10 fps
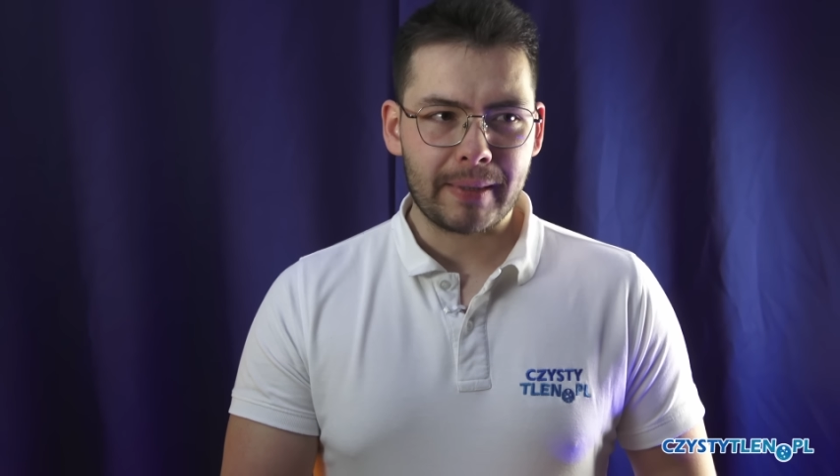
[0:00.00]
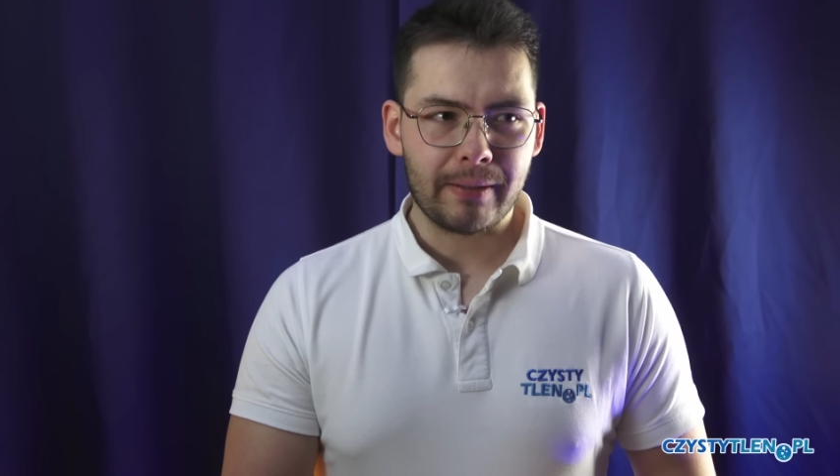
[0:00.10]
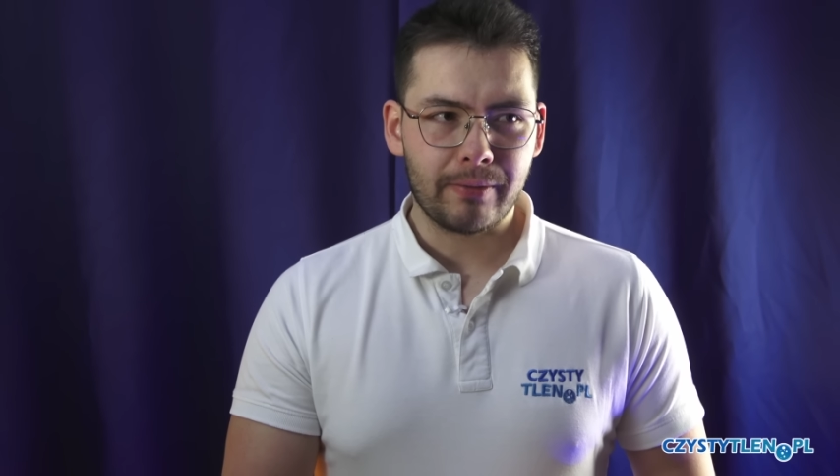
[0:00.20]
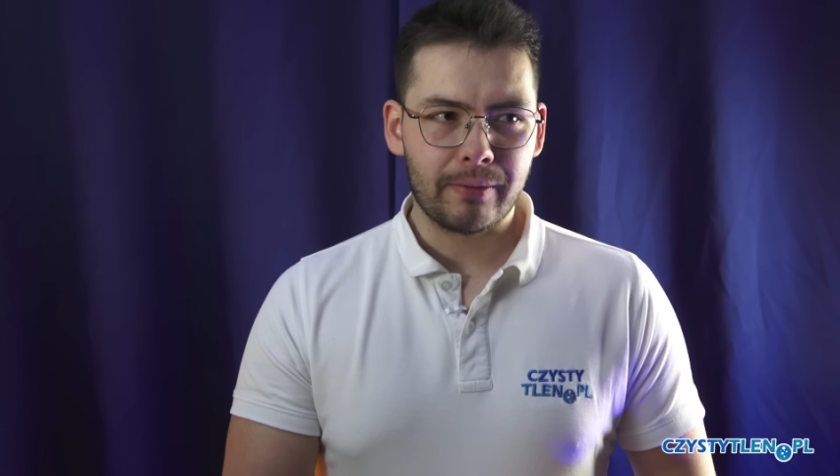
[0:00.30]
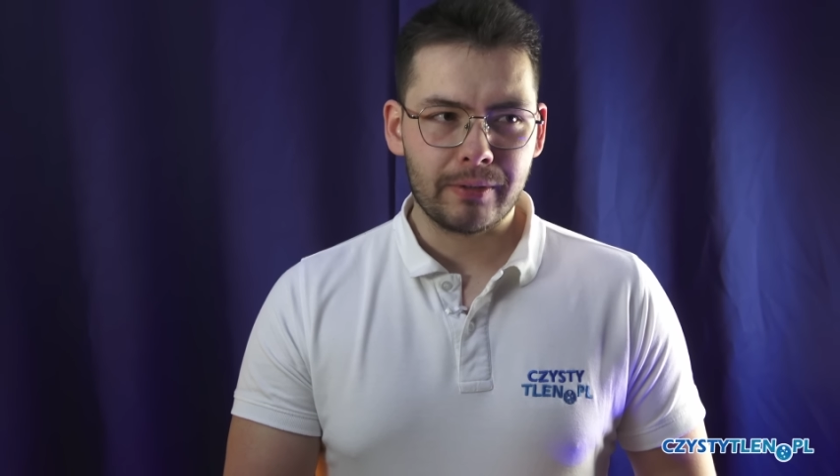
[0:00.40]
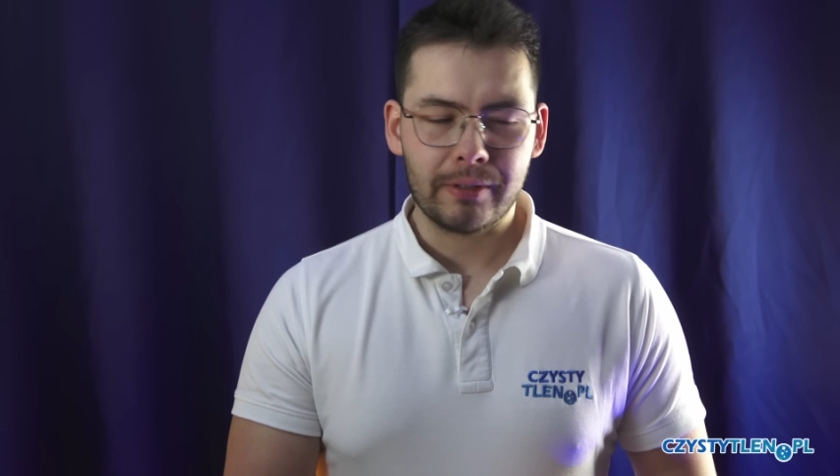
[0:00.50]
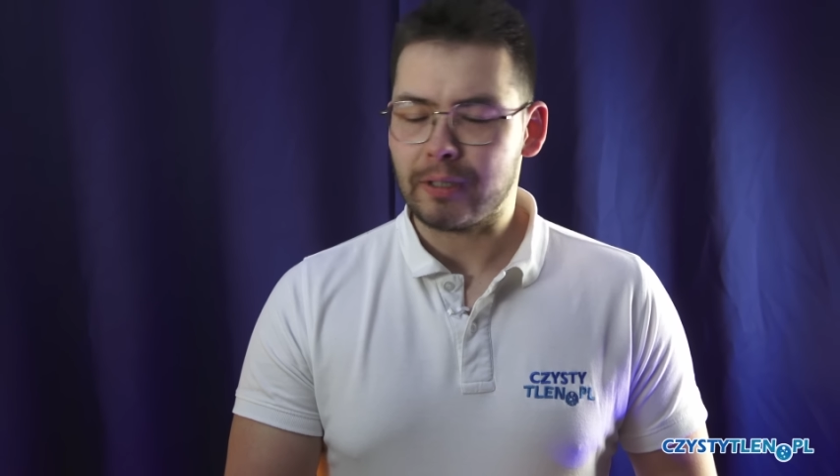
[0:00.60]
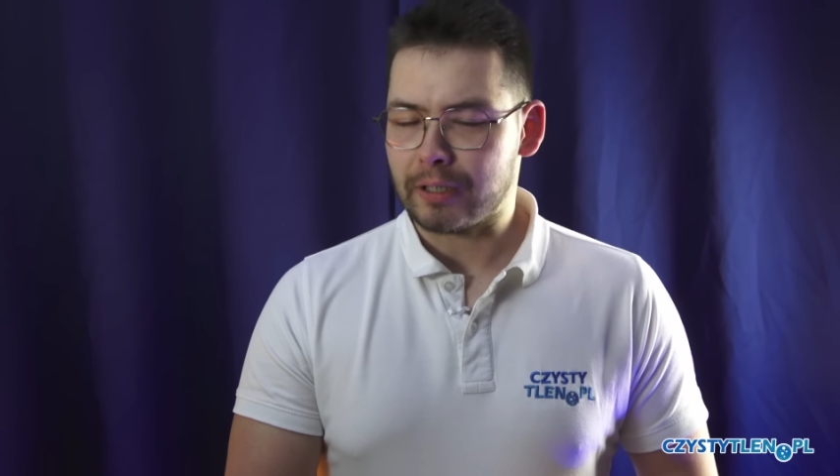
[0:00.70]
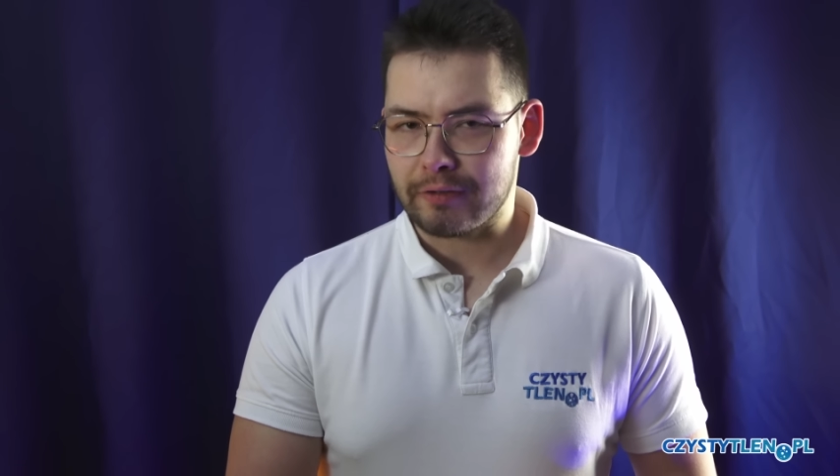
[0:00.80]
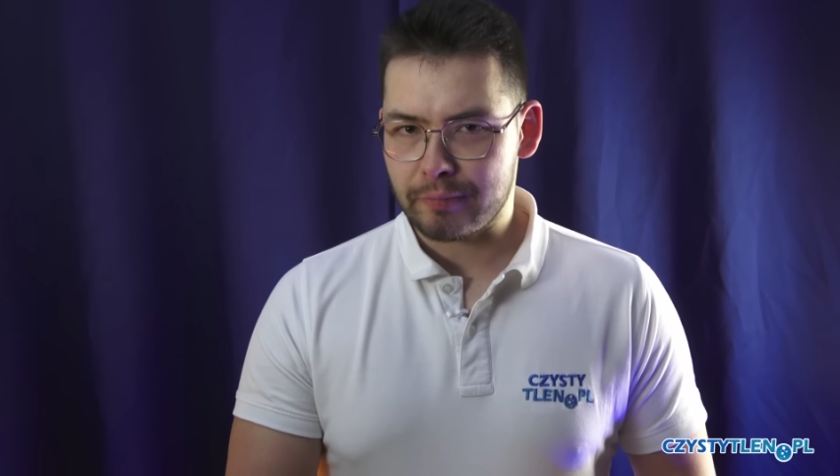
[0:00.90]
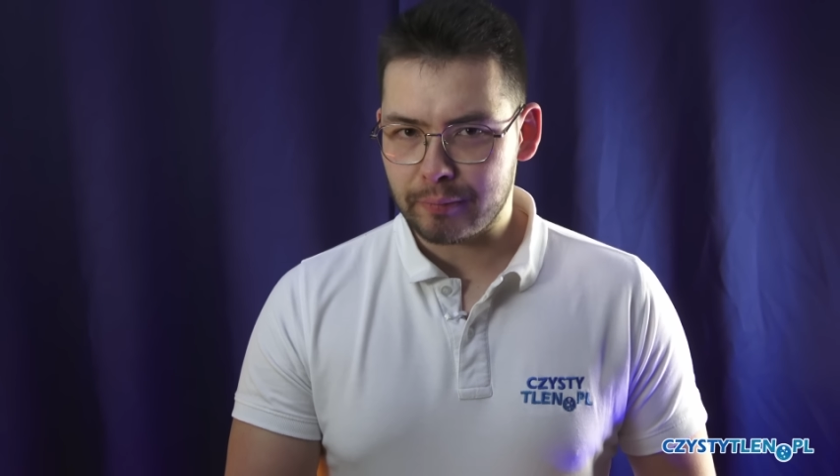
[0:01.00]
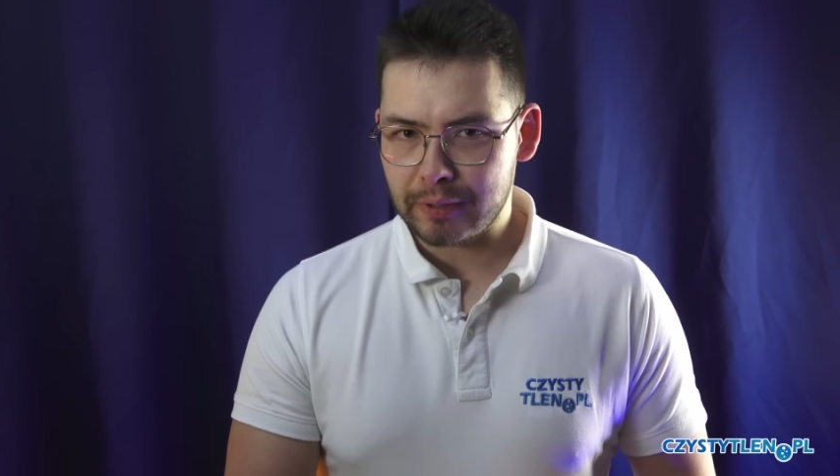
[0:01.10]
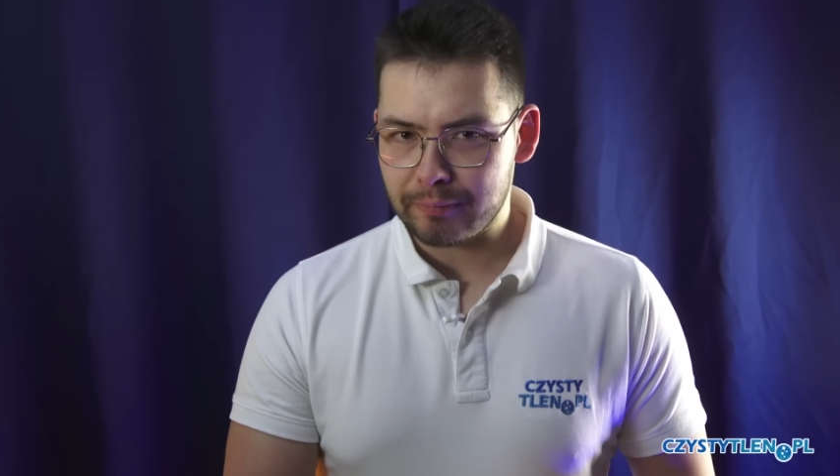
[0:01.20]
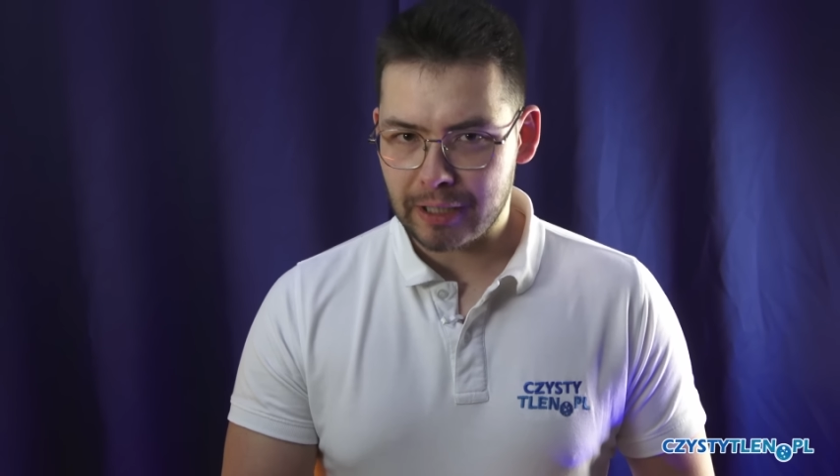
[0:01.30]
No i tak jak wspominam,